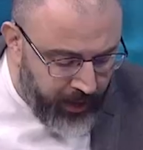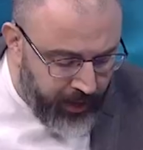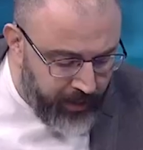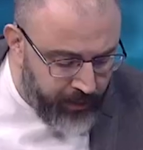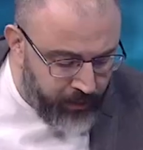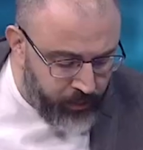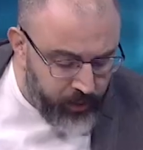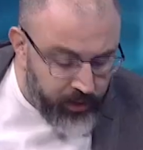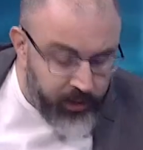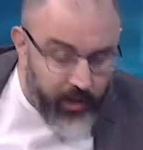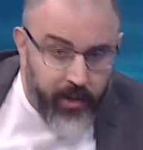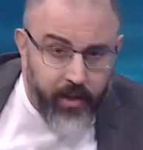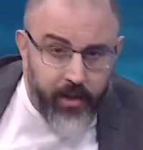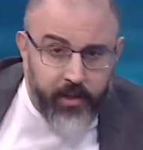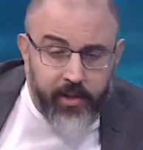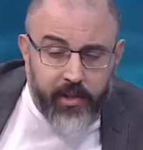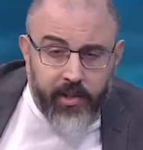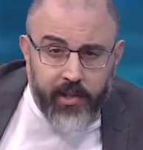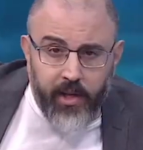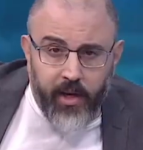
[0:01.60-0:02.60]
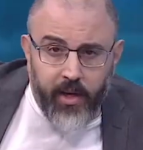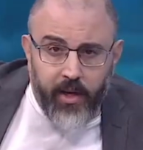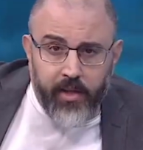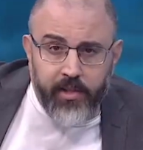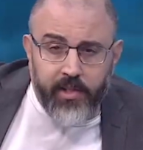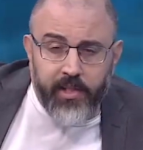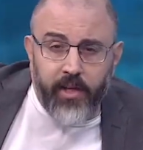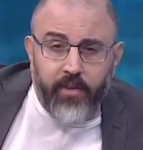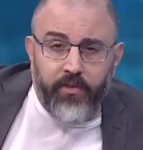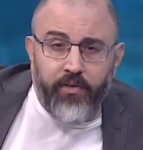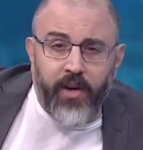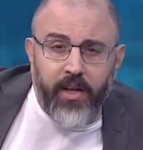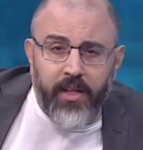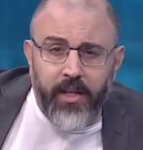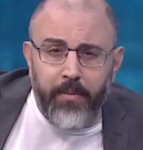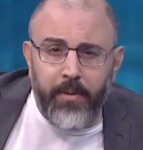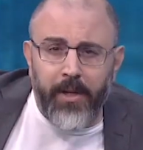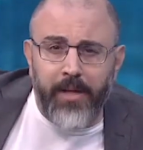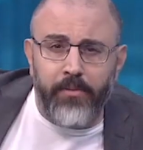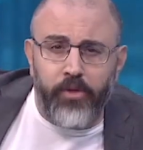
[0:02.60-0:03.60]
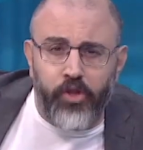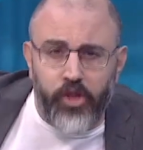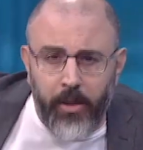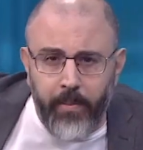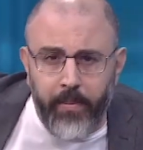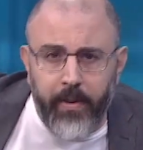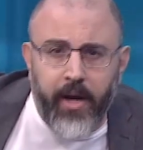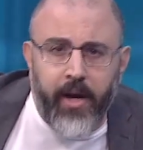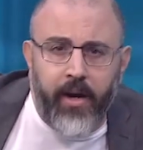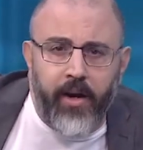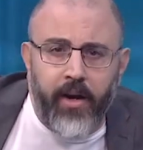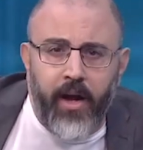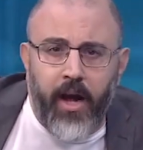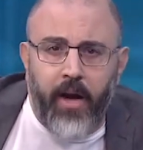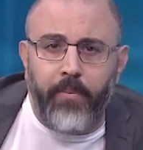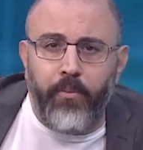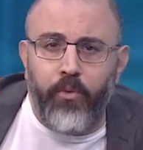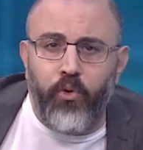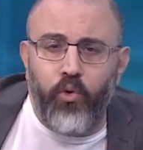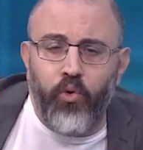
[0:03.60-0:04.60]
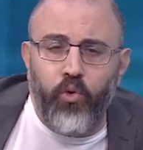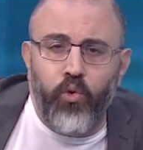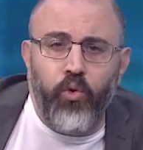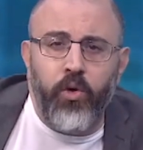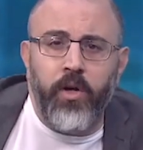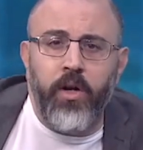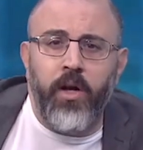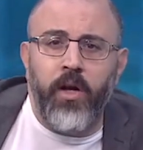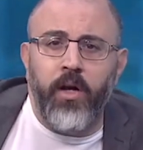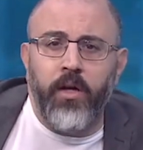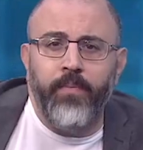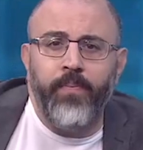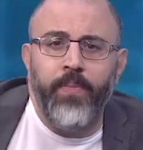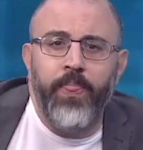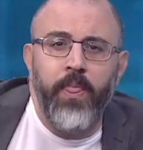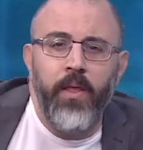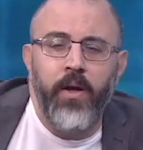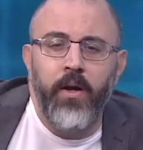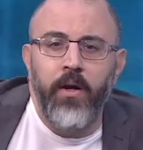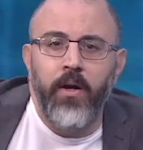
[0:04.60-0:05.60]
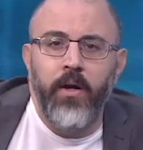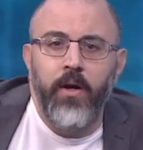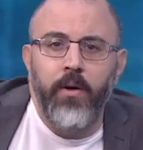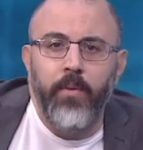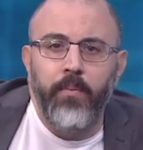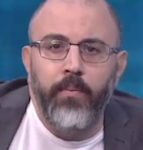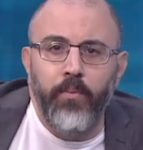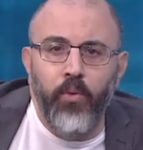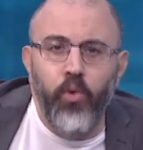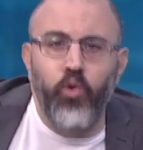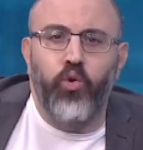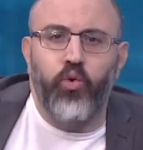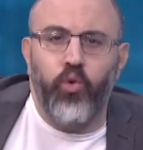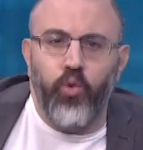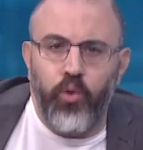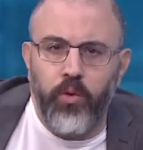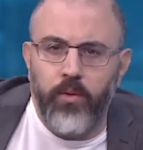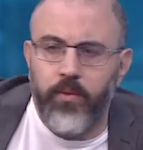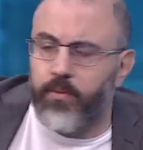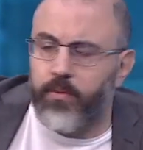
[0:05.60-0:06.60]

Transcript: عام وزارة الصحة سيد فادي بالمشبرح عم بيقولوا لنا موتوا